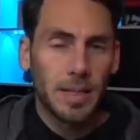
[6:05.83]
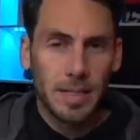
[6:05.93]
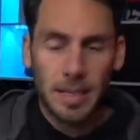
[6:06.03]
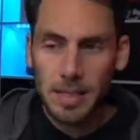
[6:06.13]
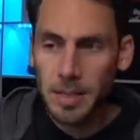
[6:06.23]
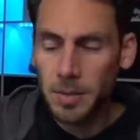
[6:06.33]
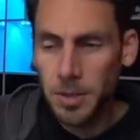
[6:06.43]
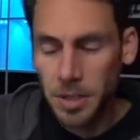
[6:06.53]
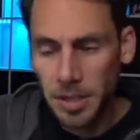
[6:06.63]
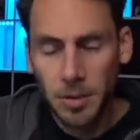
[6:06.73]
Ja, als nächstes,
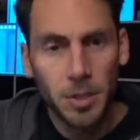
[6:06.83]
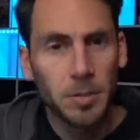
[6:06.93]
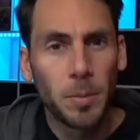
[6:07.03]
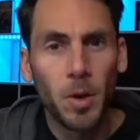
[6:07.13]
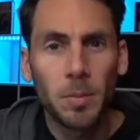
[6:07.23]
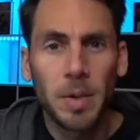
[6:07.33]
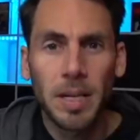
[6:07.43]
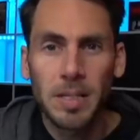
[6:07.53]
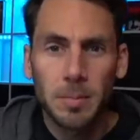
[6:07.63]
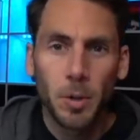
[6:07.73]
und ich hatte heute Morgen
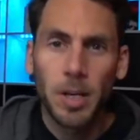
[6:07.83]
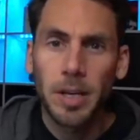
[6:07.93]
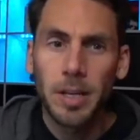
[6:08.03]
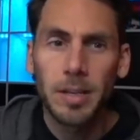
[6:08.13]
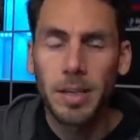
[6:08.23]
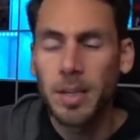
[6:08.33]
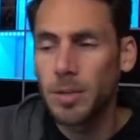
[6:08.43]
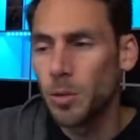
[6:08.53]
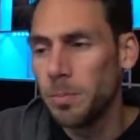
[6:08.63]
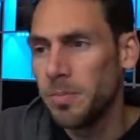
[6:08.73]
bereits im Olli Reddit-Kanal
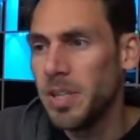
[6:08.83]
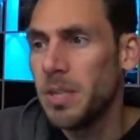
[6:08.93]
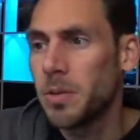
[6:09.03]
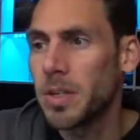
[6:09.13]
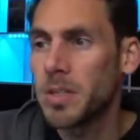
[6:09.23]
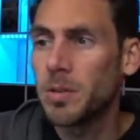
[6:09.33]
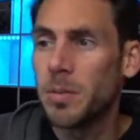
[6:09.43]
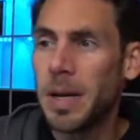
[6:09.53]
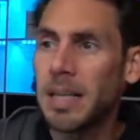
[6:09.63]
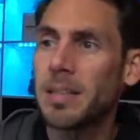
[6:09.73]
drüben ein Video dazu
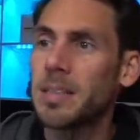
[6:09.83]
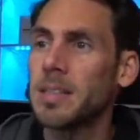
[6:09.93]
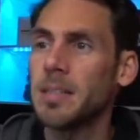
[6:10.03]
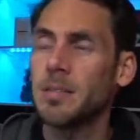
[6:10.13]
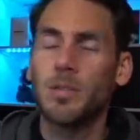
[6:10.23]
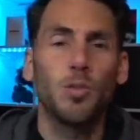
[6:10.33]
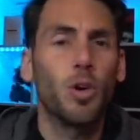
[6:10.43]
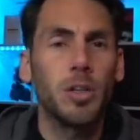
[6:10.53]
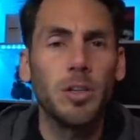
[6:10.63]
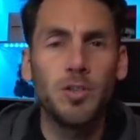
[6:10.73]
gemacht, das ist ein
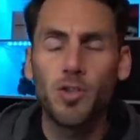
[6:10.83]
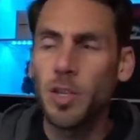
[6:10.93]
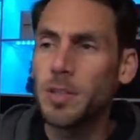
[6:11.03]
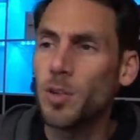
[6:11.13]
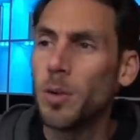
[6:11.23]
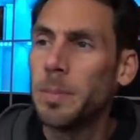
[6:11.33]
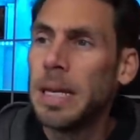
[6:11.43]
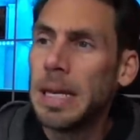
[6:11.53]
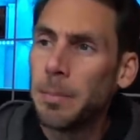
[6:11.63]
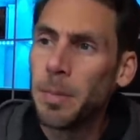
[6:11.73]
ordentlichen Shitstorm.
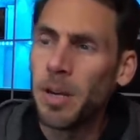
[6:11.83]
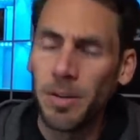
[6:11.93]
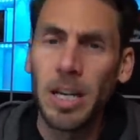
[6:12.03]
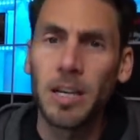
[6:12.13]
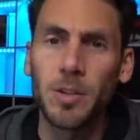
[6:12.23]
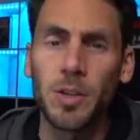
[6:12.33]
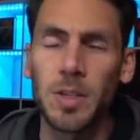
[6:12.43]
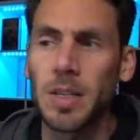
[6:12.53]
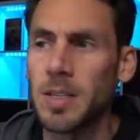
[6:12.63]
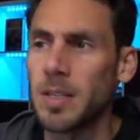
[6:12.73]
Mittlerweile hat sich
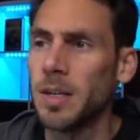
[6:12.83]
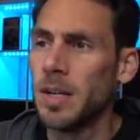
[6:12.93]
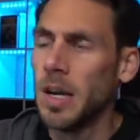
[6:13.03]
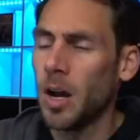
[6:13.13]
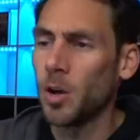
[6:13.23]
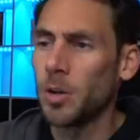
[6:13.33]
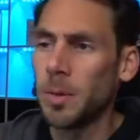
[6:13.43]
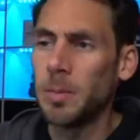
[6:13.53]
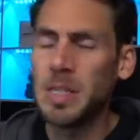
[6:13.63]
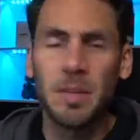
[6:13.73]
das Ganze auch
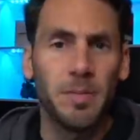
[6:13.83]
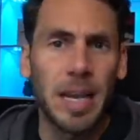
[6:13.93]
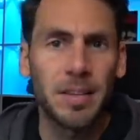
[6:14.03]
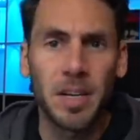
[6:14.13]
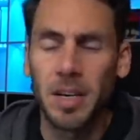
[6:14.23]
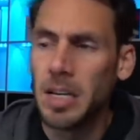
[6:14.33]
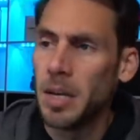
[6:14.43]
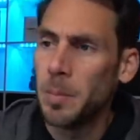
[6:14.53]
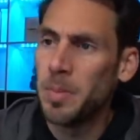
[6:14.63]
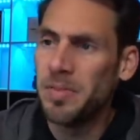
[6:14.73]
nochmal ein bisschen weiter
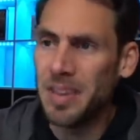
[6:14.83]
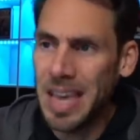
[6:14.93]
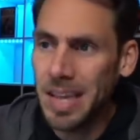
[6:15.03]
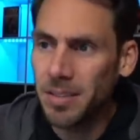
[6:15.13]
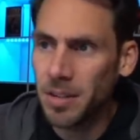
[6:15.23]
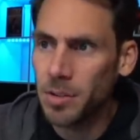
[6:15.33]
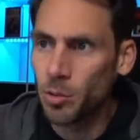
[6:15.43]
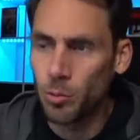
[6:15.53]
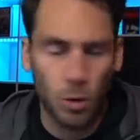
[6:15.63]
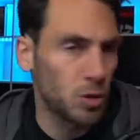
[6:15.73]
bewegt,
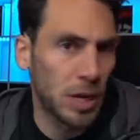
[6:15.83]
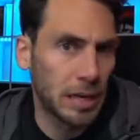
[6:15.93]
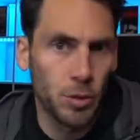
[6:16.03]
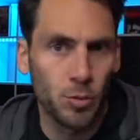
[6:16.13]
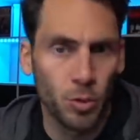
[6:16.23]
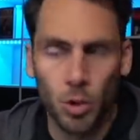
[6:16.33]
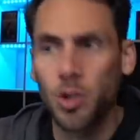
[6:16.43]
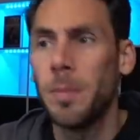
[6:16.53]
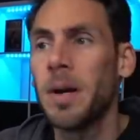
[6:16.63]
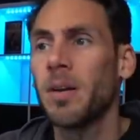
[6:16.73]
also ist eigentlich nur noch
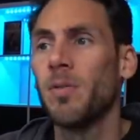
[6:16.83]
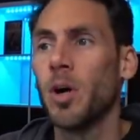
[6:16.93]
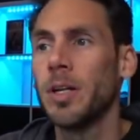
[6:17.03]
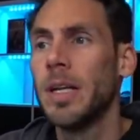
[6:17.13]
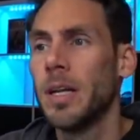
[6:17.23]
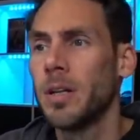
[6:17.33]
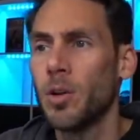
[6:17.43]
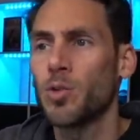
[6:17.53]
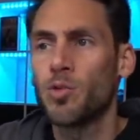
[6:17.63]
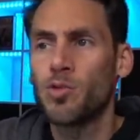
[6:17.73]
schlimmer geworden.
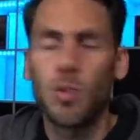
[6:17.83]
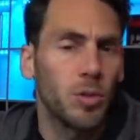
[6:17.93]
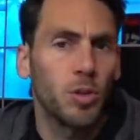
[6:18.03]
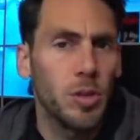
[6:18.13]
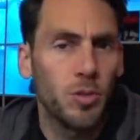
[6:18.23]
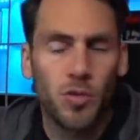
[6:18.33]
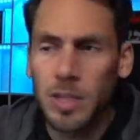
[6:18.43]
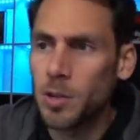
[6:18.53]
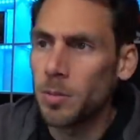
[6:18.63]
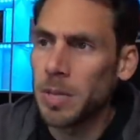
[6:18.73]
Ja, so einen ordentlichen
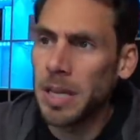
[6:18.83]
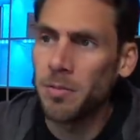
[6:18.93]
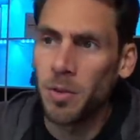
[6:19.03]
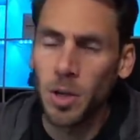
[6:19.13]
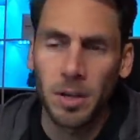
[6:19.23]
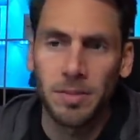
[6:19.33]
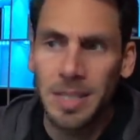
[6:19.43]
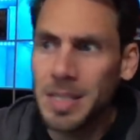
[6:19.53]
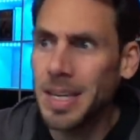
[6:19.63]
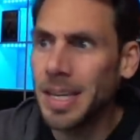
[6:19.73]
Shitstorm gegen Volker
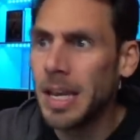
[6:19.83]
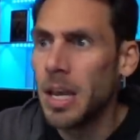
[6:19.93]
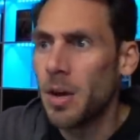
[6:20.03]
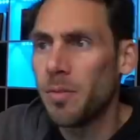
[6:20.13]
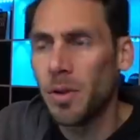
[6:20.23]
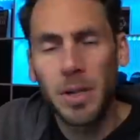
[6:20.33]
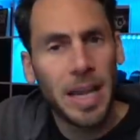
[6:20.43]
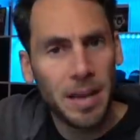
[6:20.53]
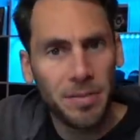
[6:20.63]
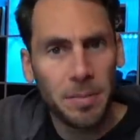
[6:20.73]
Wissing von
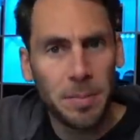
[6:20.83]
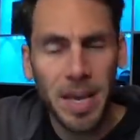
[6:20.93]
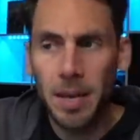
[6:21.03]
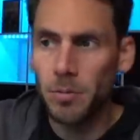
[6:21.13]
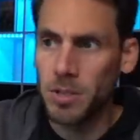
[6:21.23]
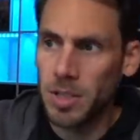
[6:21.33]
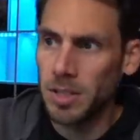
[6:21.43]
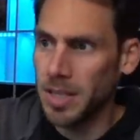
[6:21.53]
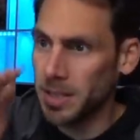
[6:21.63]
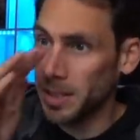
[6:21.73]
der FDP,
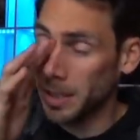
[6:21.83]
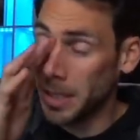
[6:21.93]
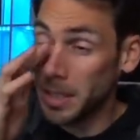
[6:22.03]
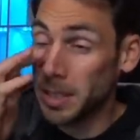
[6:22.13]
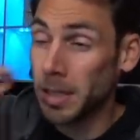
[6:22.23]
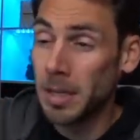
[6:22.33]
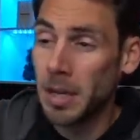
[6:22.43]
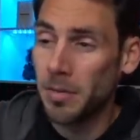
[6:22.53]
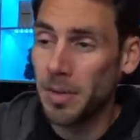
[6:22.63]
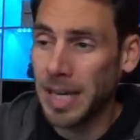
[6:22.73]
unser designierter
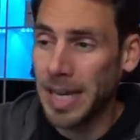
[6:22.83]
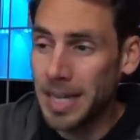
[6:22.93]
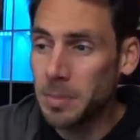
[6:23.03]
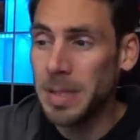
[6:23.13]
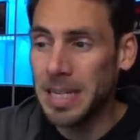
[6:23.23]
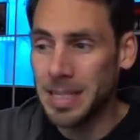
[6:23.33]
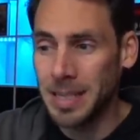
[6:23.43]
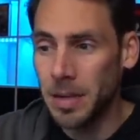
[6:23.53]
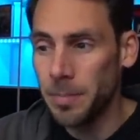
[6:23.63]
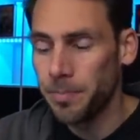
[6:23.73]

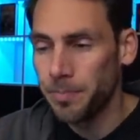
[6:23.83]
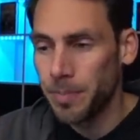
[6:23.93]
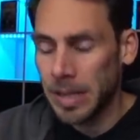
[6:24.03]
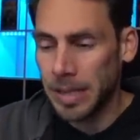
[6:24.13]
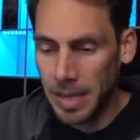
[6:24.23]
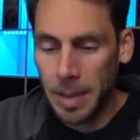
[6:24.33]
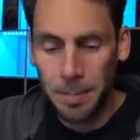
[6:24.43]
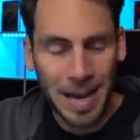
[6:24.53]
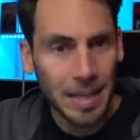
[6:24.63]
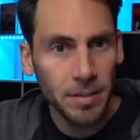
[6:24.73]
Verkehrsminister,
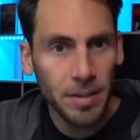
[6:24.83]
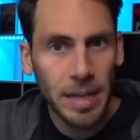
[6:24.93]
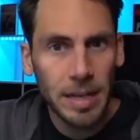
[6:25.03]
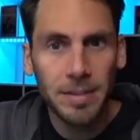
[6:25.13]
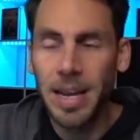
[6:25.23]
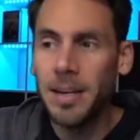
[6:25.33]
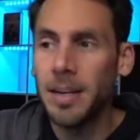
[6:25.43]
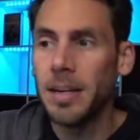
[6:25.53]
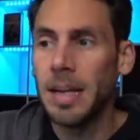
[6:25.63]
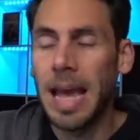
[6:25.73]
gegeben hat,
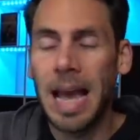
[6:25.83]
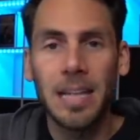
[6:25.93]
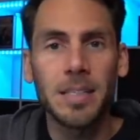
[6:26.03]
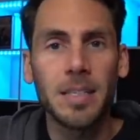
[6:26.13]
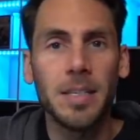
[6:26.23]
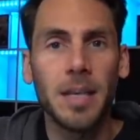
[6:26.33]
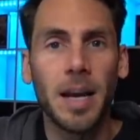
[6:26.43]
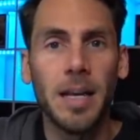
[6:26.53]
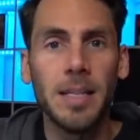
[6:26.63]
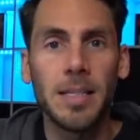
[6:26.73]
denn er hat
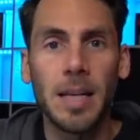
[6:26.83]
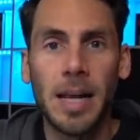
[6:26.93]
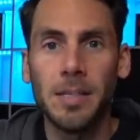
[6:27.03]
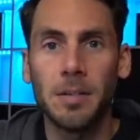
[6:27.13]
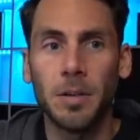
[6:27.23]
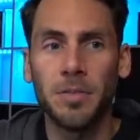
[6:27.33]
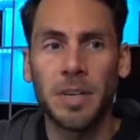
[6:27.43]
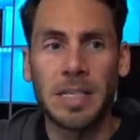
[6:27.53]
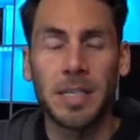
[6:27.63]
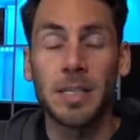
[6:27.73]
sich als, haltet euch
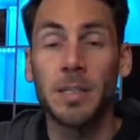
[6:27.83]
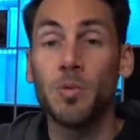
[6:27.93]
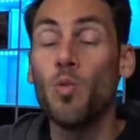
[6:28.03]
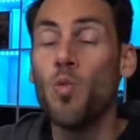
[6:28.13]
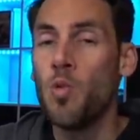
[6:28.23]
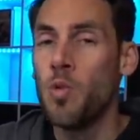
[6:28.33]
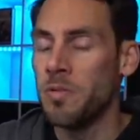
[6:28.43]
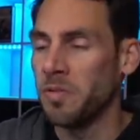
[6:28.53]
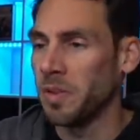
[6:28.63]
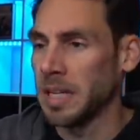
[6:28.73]
fest, das ist
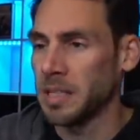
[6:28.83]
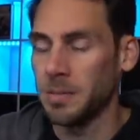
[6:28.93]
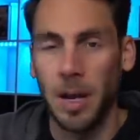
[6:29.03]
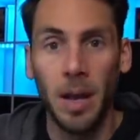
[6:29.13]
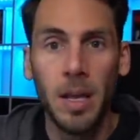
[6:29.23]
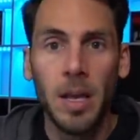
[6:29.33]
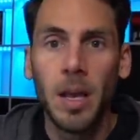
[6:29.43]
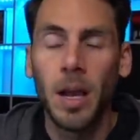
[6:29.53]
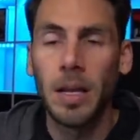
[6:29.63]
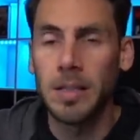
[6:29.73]
unfassbar,
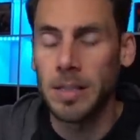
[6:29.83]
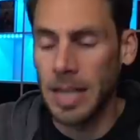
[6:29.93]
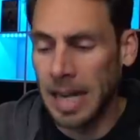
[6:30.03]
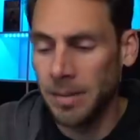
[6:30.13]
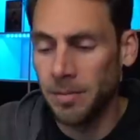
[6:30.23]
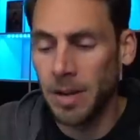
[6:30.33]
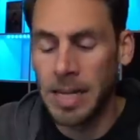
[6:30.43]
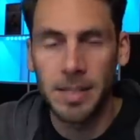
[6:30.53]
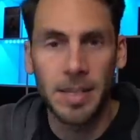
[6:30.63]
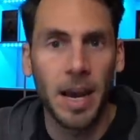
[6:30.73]
als
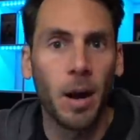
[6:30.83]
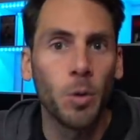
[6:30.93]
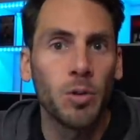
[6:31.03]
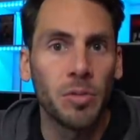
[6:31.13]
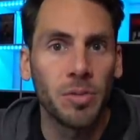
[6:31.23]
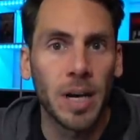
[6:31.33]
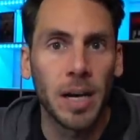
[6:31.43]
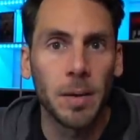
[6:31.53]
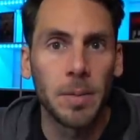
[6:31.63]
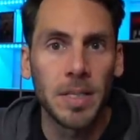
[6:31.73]
Anwalt der
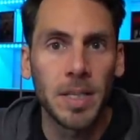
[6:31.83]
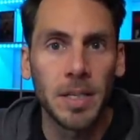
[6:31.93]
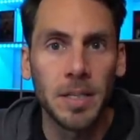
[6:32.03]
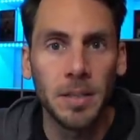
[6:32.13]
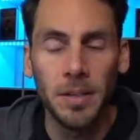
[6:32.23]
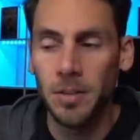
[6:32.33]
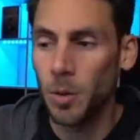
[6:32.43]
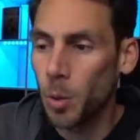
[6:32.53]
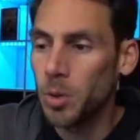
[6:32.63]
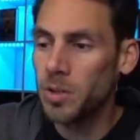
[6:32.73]
Autofahrer bezeichnet.
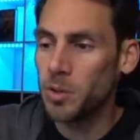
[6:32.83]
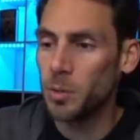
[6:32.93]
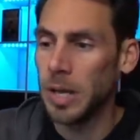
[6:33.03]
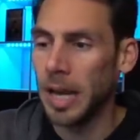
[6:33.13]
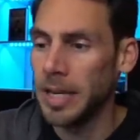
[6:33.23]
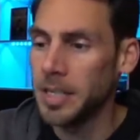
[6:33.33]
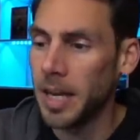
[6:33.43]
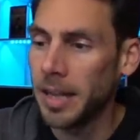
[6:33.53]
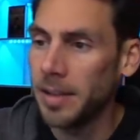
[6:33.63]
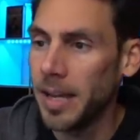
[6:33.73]
Und
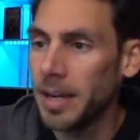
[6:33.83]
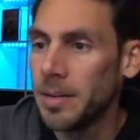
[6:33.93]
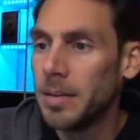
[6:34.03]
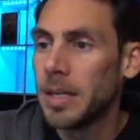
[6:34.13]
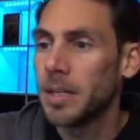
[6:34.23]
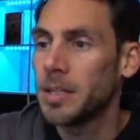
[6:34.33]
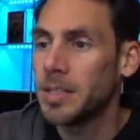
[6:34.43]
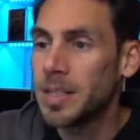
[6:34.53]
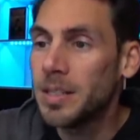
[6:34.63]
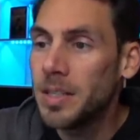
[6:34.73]
zugleich hat er,
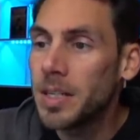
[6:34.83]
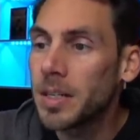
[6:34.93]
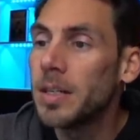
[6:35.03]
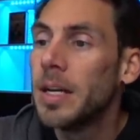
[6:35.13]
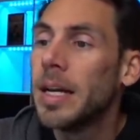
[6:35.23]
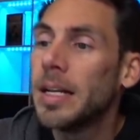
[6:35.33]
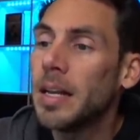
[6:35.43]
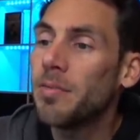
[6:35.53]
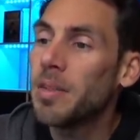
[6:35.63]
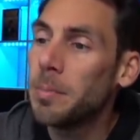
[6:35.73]
ich zitiere,
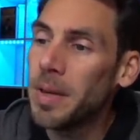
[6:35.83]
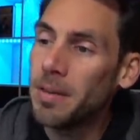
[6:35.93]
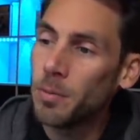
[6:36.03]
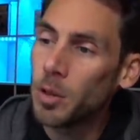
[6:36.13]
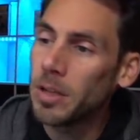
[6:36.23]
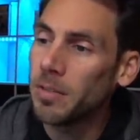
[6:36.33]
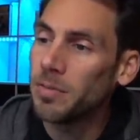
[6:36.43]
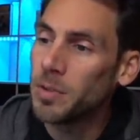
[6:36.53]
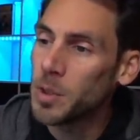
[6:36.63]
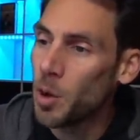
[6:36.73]
die FDP wird
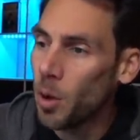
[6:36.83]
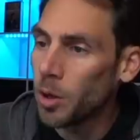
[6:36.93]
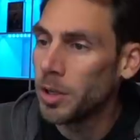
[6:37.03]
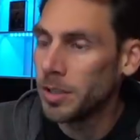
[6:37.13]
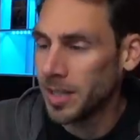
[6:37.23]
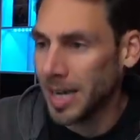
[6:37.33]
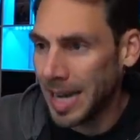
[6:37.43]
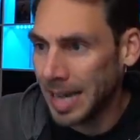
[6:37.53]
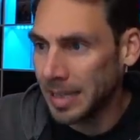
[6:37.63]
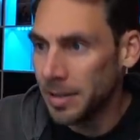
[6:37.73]
dafür Sorge
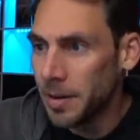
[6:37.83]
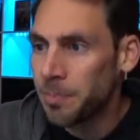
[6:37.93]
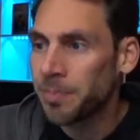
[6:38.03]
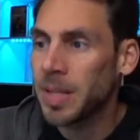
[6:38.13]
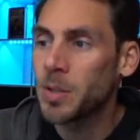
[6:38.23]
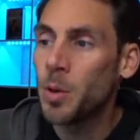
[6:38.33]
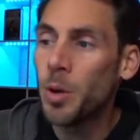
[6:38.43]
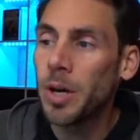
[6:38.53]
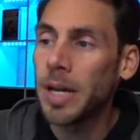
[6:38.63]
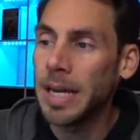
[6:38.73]
tragen, dass
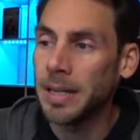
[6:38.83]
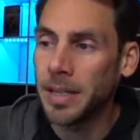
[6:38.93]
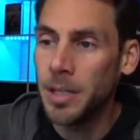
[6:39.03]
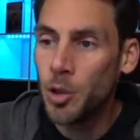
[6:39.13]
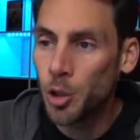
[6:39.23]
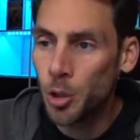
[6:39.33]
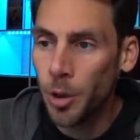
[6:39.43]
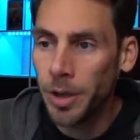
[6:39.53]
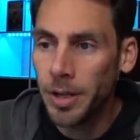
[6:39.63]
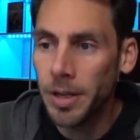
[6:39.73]
höhere
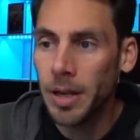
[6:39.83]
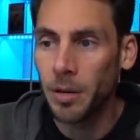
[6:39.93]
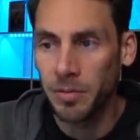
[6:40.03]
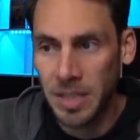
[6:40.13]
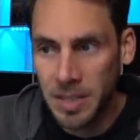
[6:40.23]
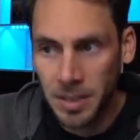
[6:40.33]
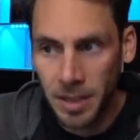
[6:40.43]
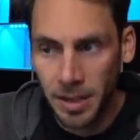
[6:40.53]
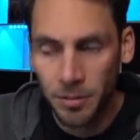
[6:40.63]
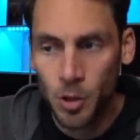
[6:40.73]
Energiesteuern auf
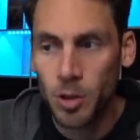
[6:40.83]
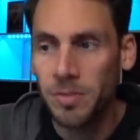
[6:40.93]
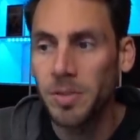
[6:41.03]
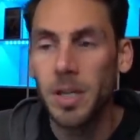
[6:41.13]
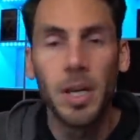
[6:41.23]
Dieselkraftstoffe